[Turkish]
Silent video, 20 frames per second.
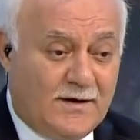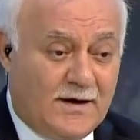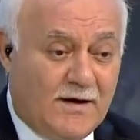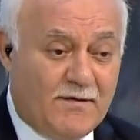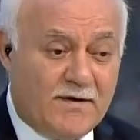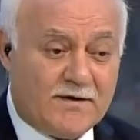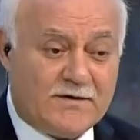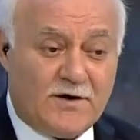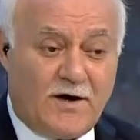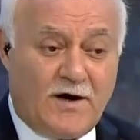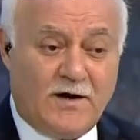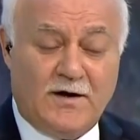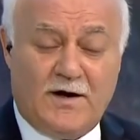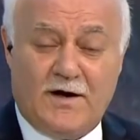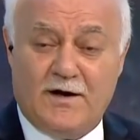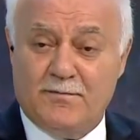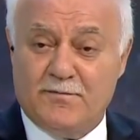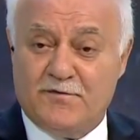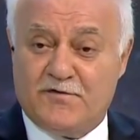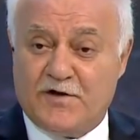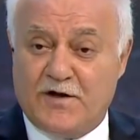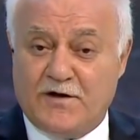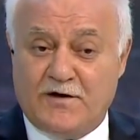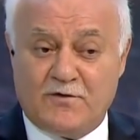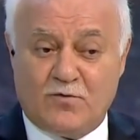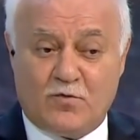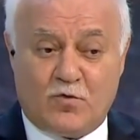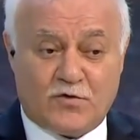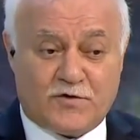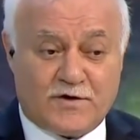Evet Allah'ım
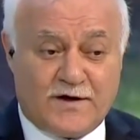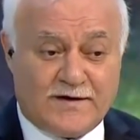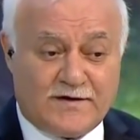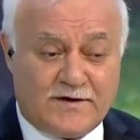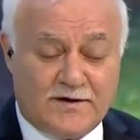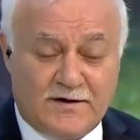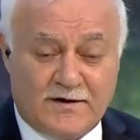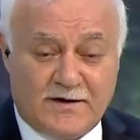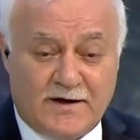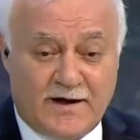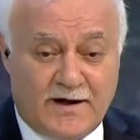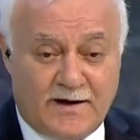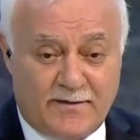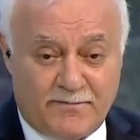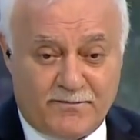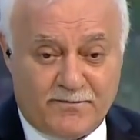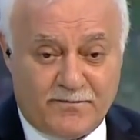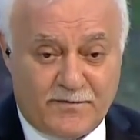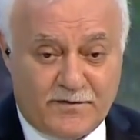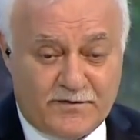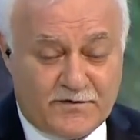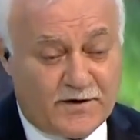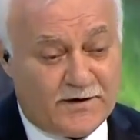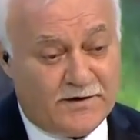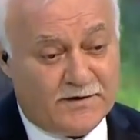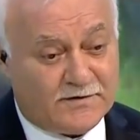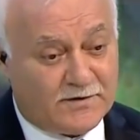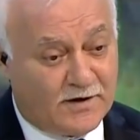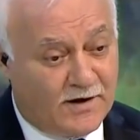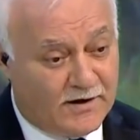senin kudretinle,
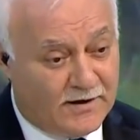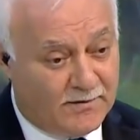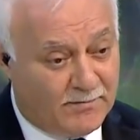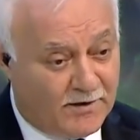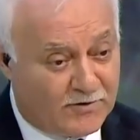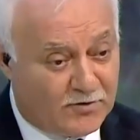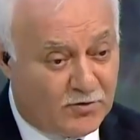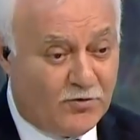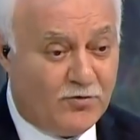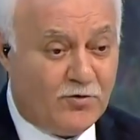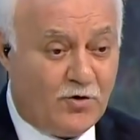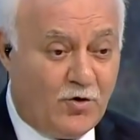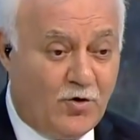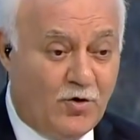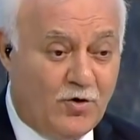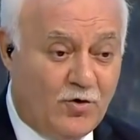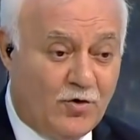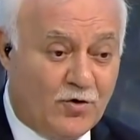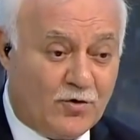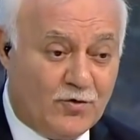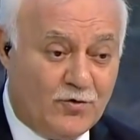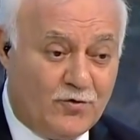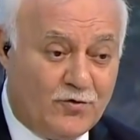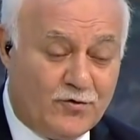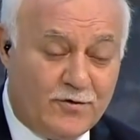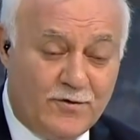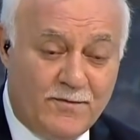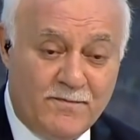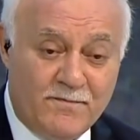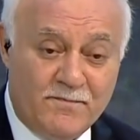senin talimatınla
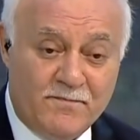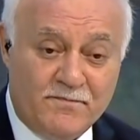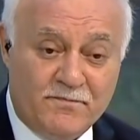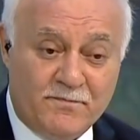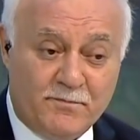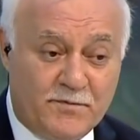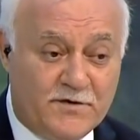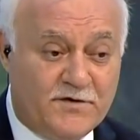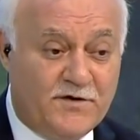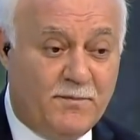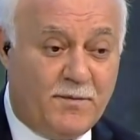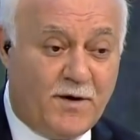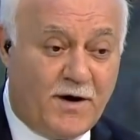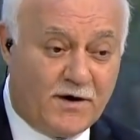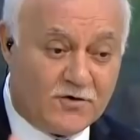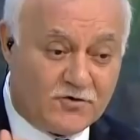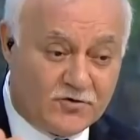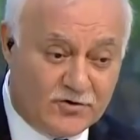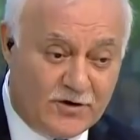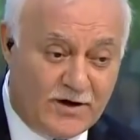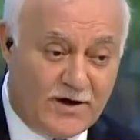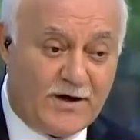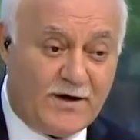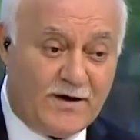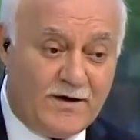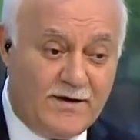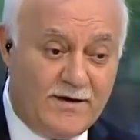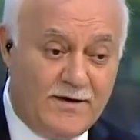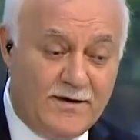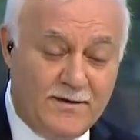ölüyoruz. Bizi bağışla,
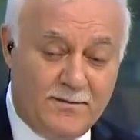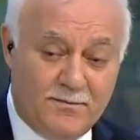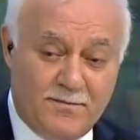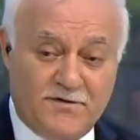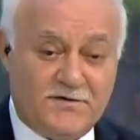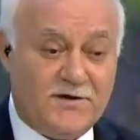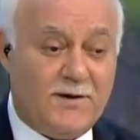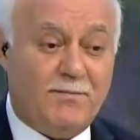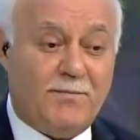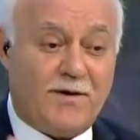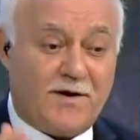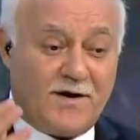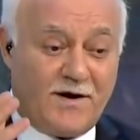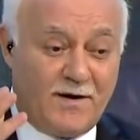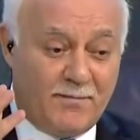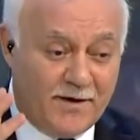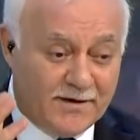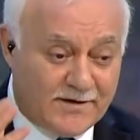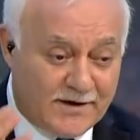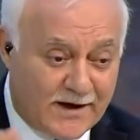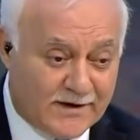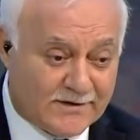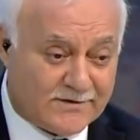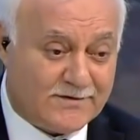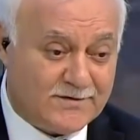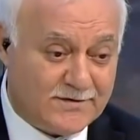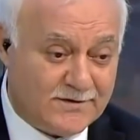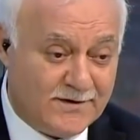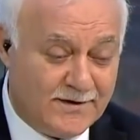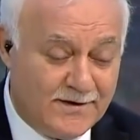bize merhamet
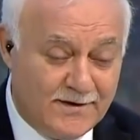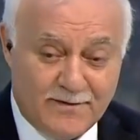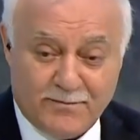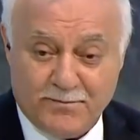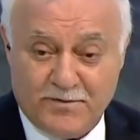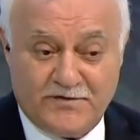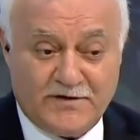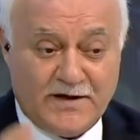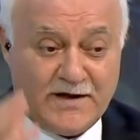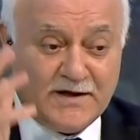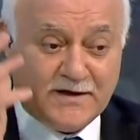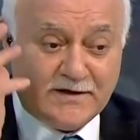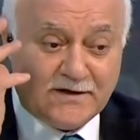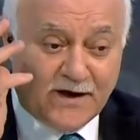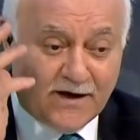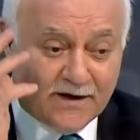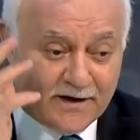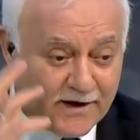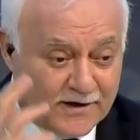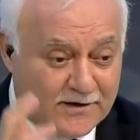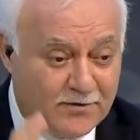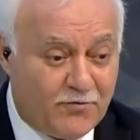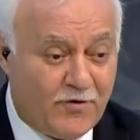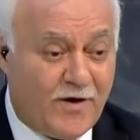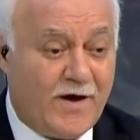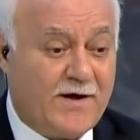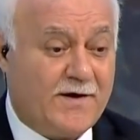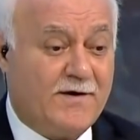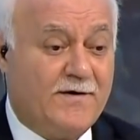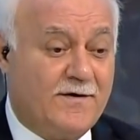et, bize hidayet
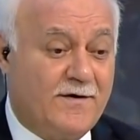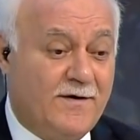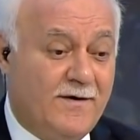ver,